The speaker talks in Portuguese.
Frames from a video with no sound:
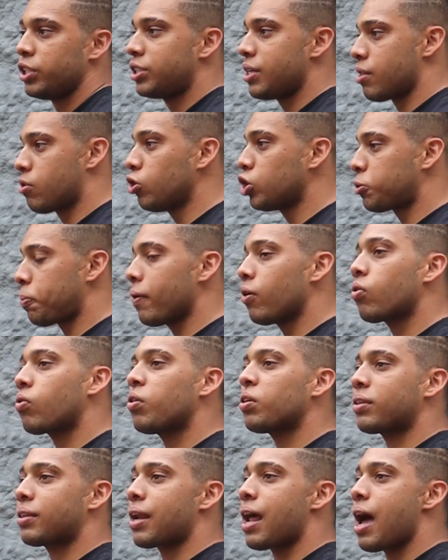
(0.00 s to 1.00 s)
Jesus, pelo
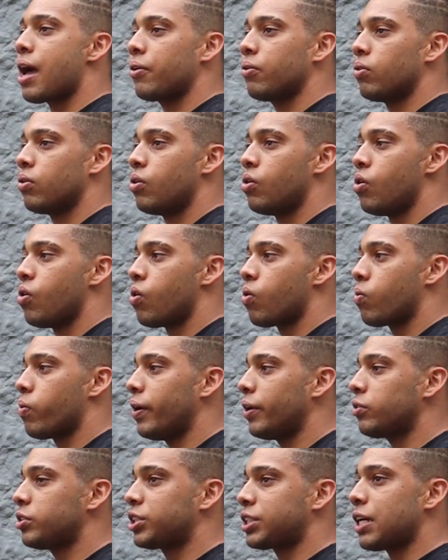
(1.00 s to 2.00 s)
contrário,
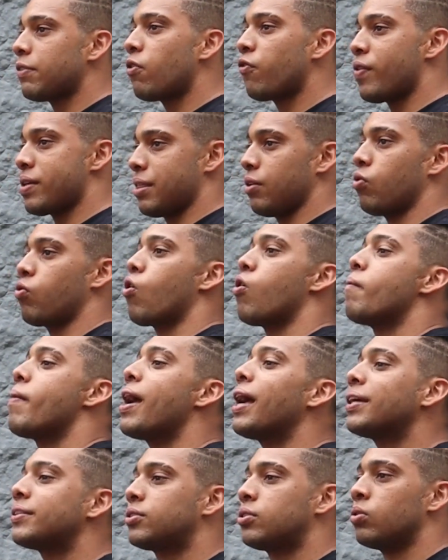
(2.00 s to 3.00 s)
quando estavam fazendo
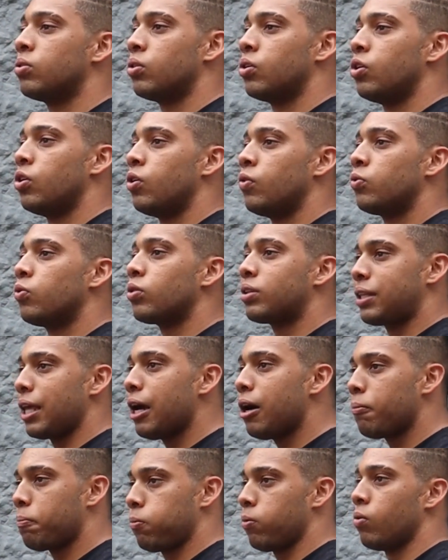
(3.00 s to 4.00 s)
comércio no
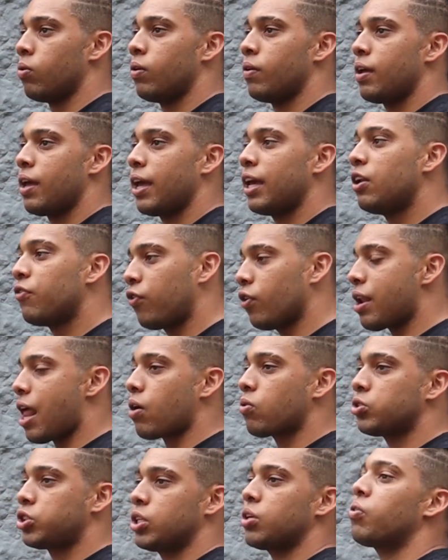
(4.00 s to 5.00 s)
templo, ele foi lá com o